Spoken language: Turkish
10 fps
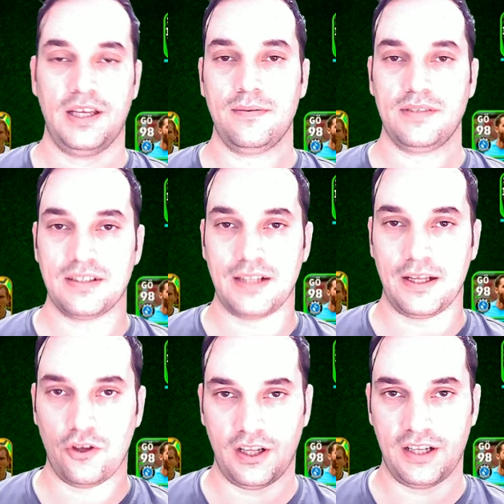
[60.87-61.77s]
sizlere
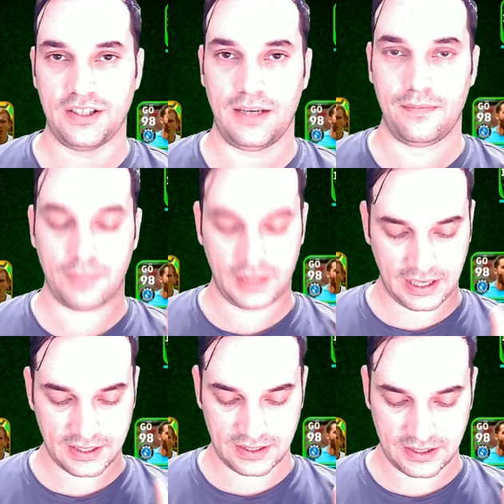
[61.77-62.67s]
önereceğim
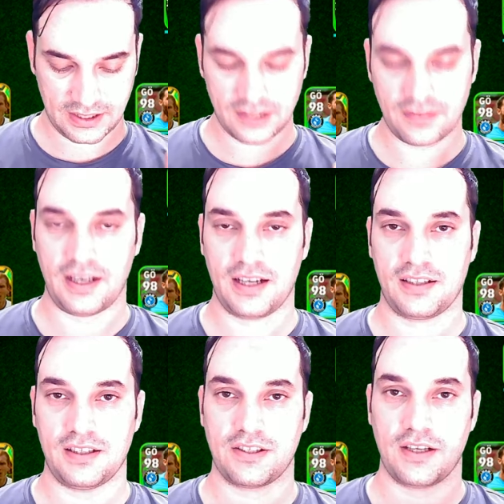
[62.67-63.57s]
birkaç diziliş var
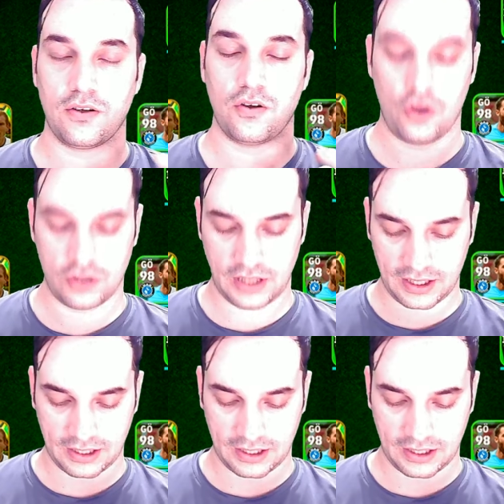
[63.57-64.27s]
arkadaşlar. Özellikle